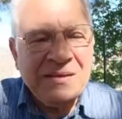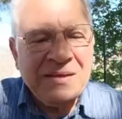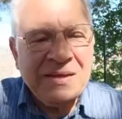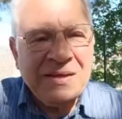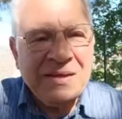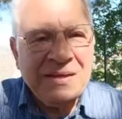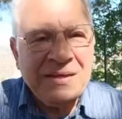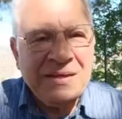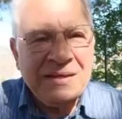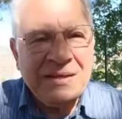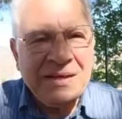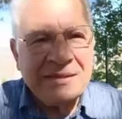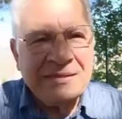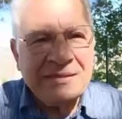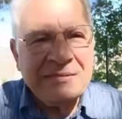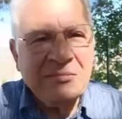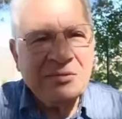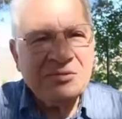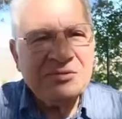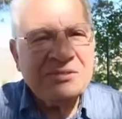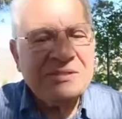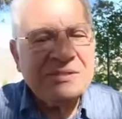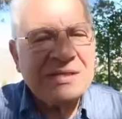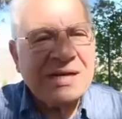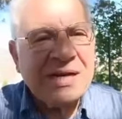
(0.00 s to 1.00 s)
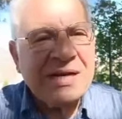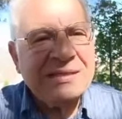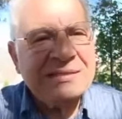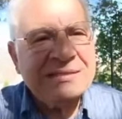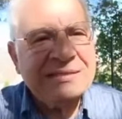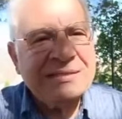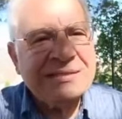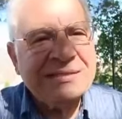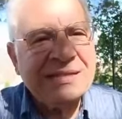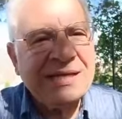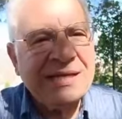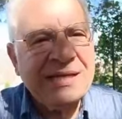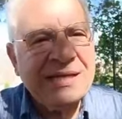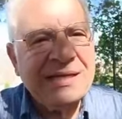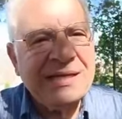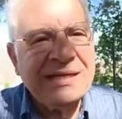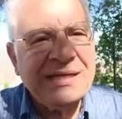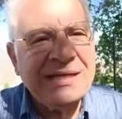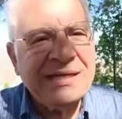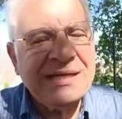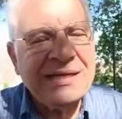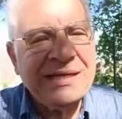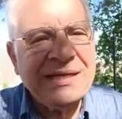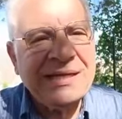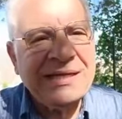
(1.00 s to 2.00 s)
e la dimostranza
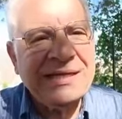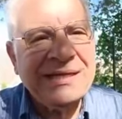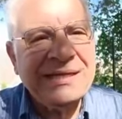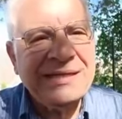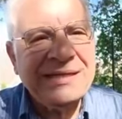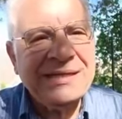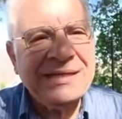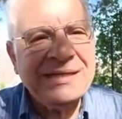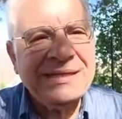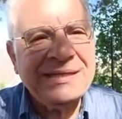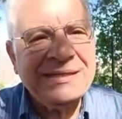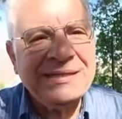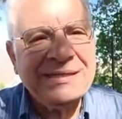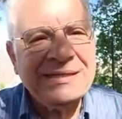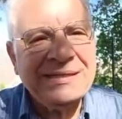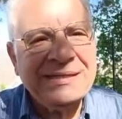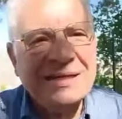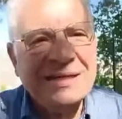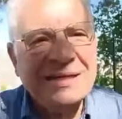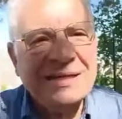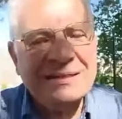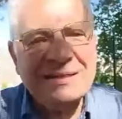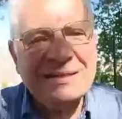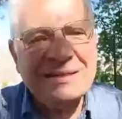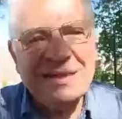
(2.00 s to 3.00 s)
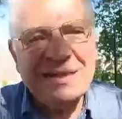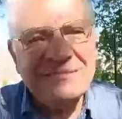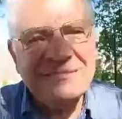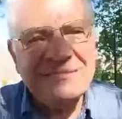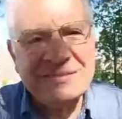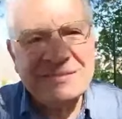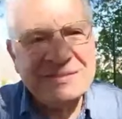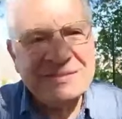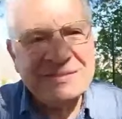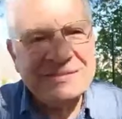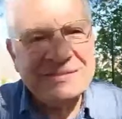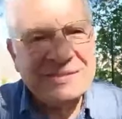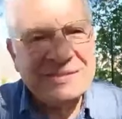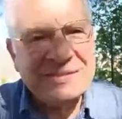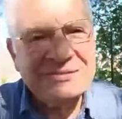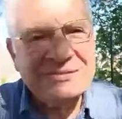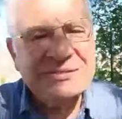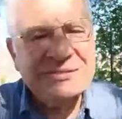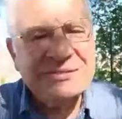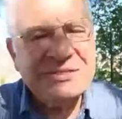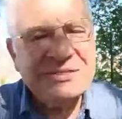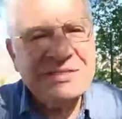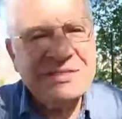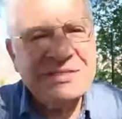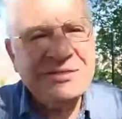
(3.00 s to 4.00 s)
eh, della vita di San
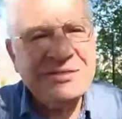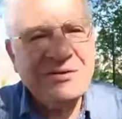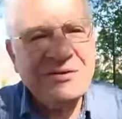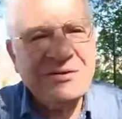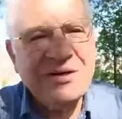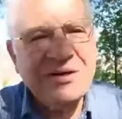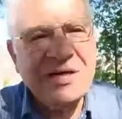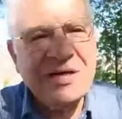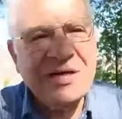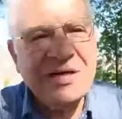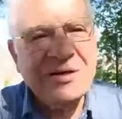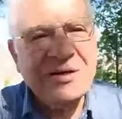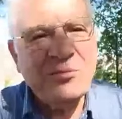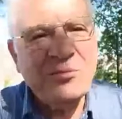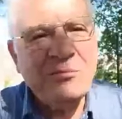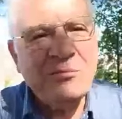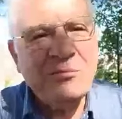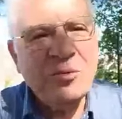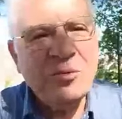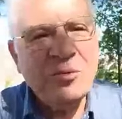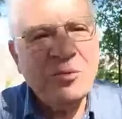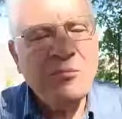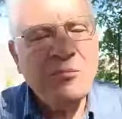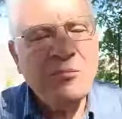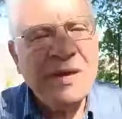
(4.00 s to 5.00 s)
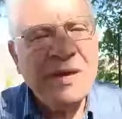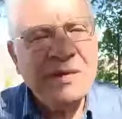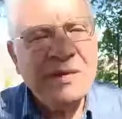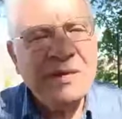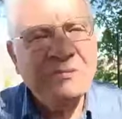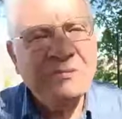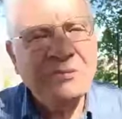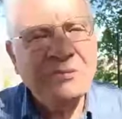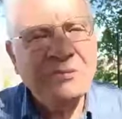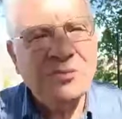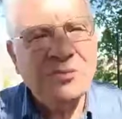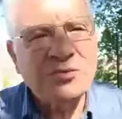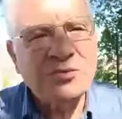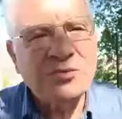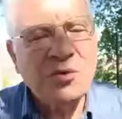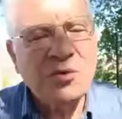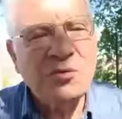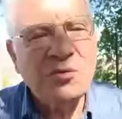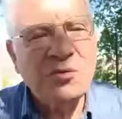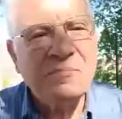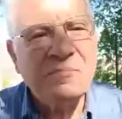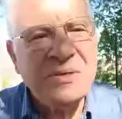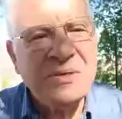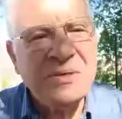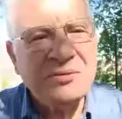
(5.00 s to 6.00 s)
Ciro è un monumento
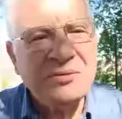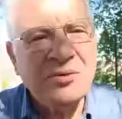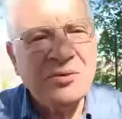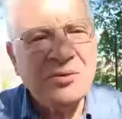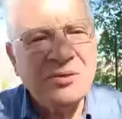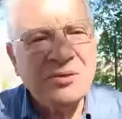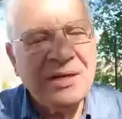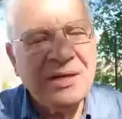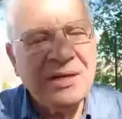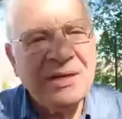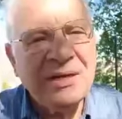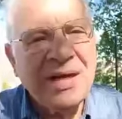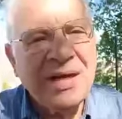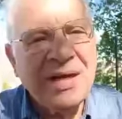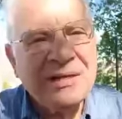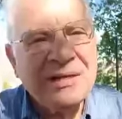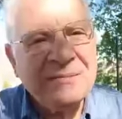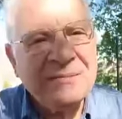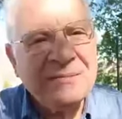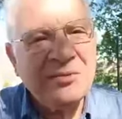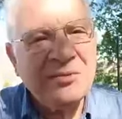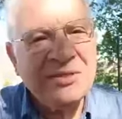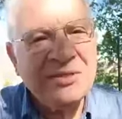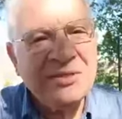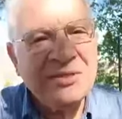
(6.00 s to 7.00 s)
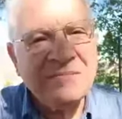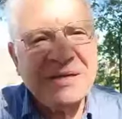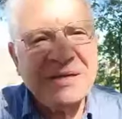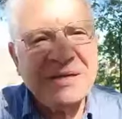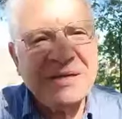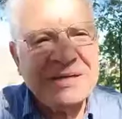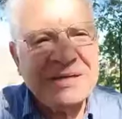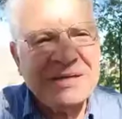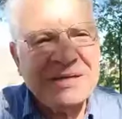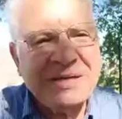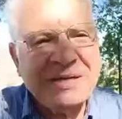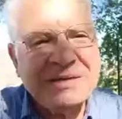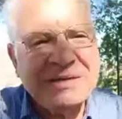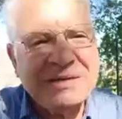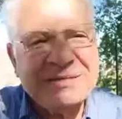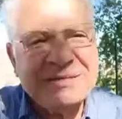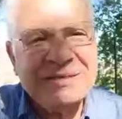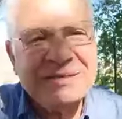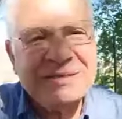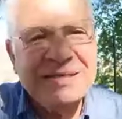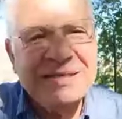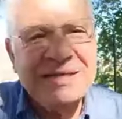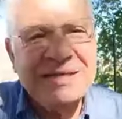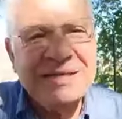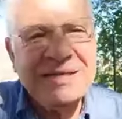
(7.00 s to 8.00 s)
scolpito nell'animo dei
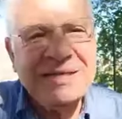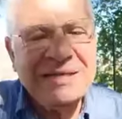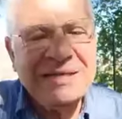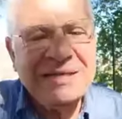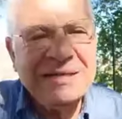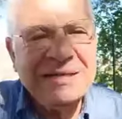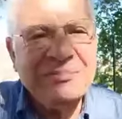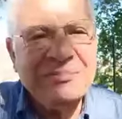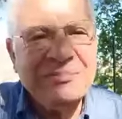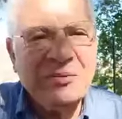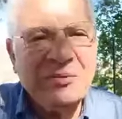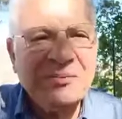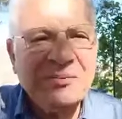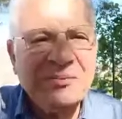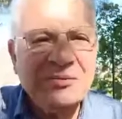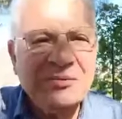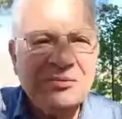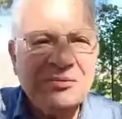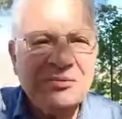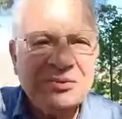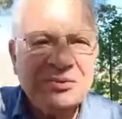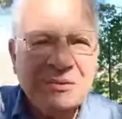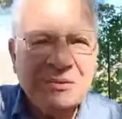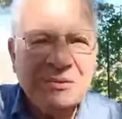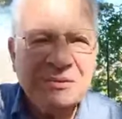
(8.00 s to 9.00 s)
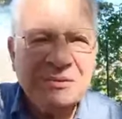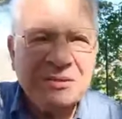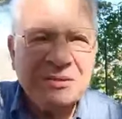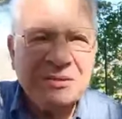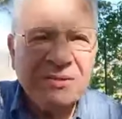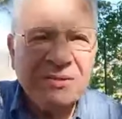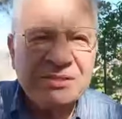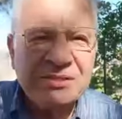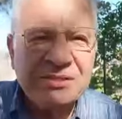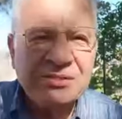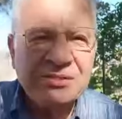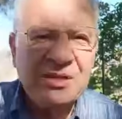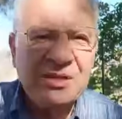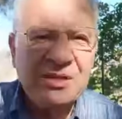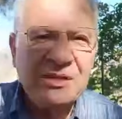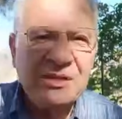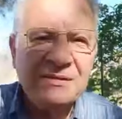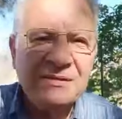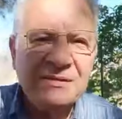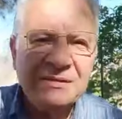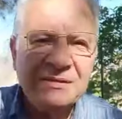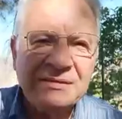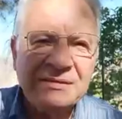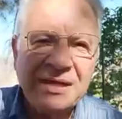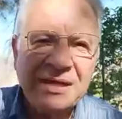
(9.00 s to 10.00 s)
marinesi ed è proprio così. Per questo
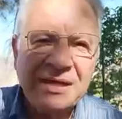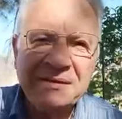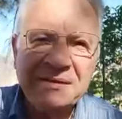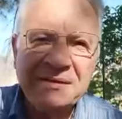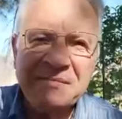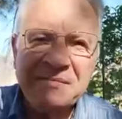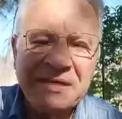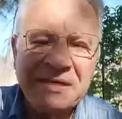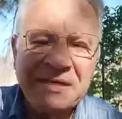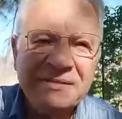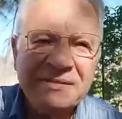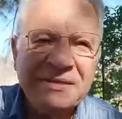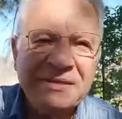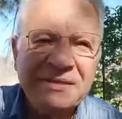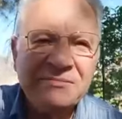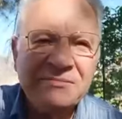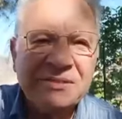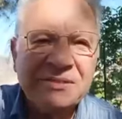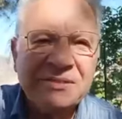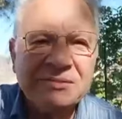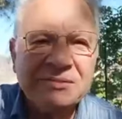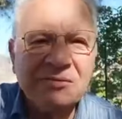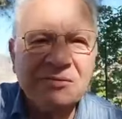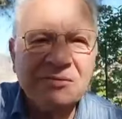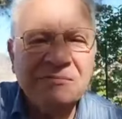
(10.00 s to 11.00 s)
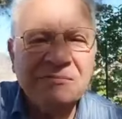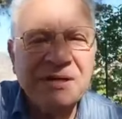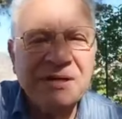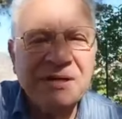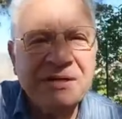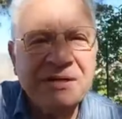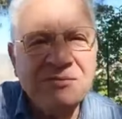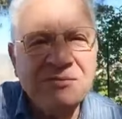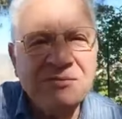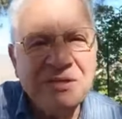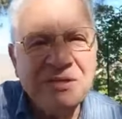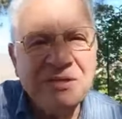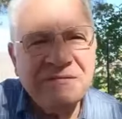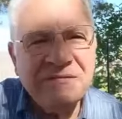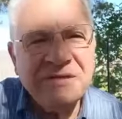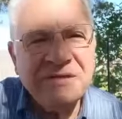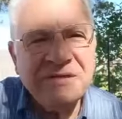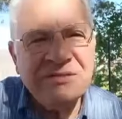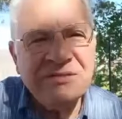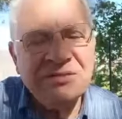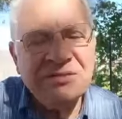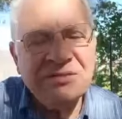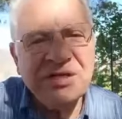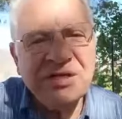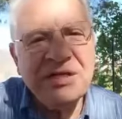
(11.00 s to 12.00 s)
al termine di questo brano del
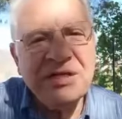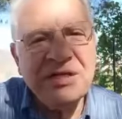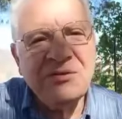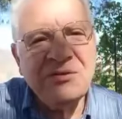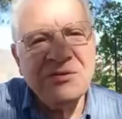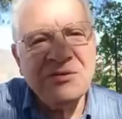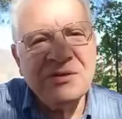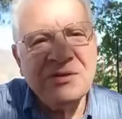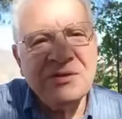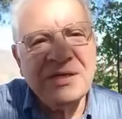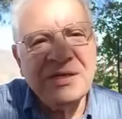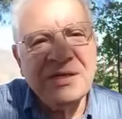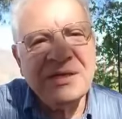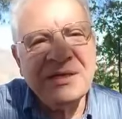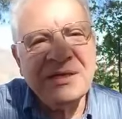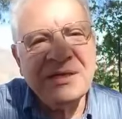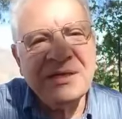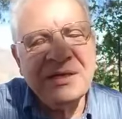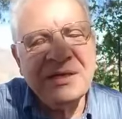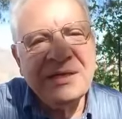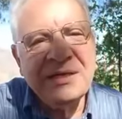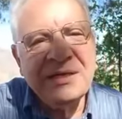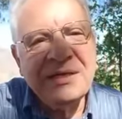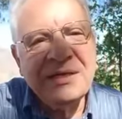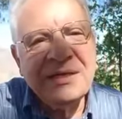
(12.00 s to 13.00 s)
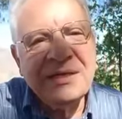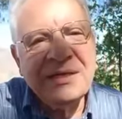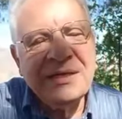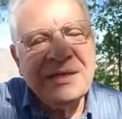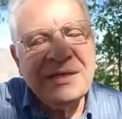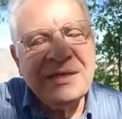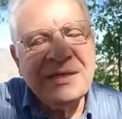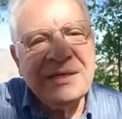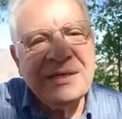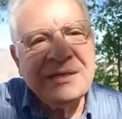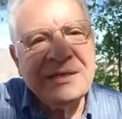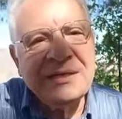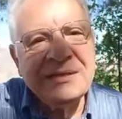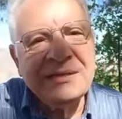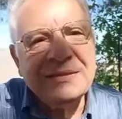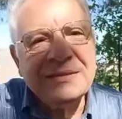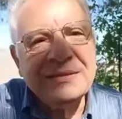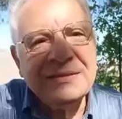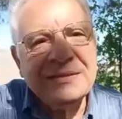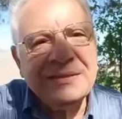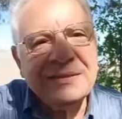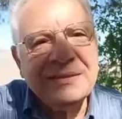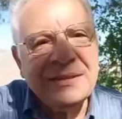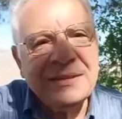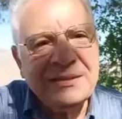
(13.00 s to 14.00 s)
Vangelo che, eh,
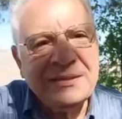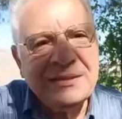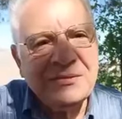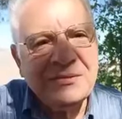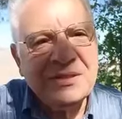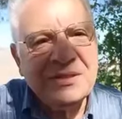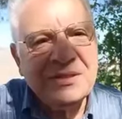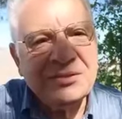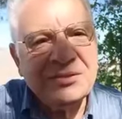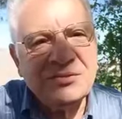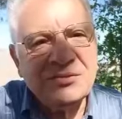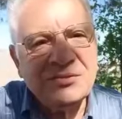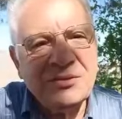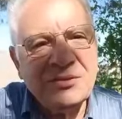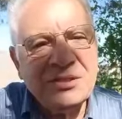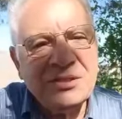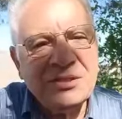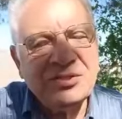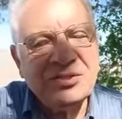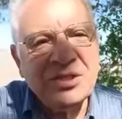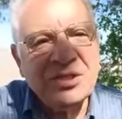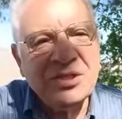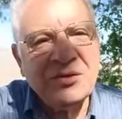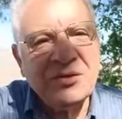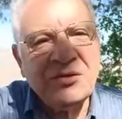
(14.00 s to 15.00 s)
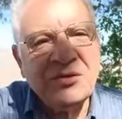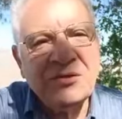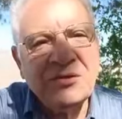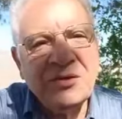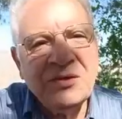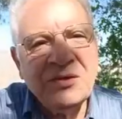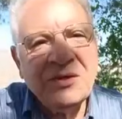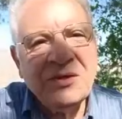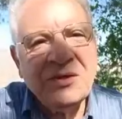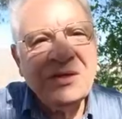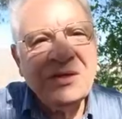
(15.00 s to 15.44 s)
che io adesso leggerò